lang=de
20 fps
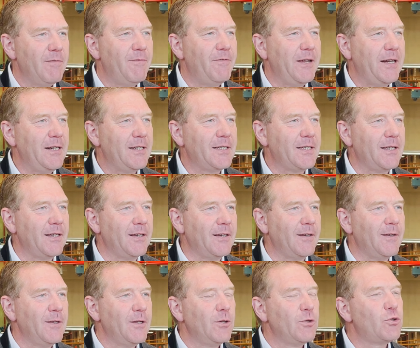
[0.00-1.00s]

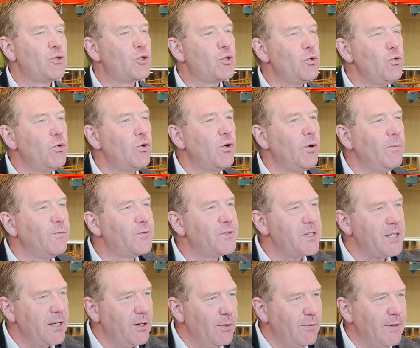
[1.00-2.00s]
welche
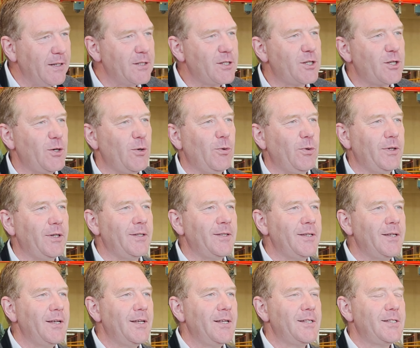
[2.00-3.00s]

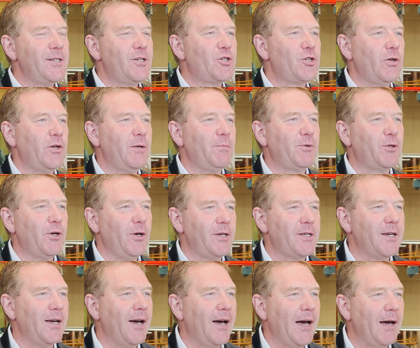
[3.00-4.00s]
Zukunftsinnovationen Sie schon im
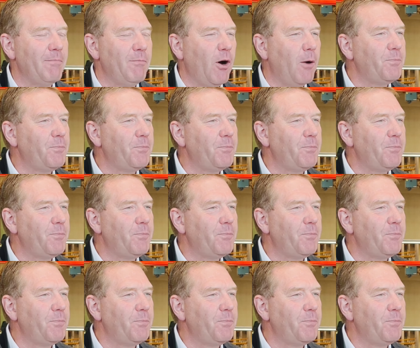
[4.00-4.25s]
Köcher haben.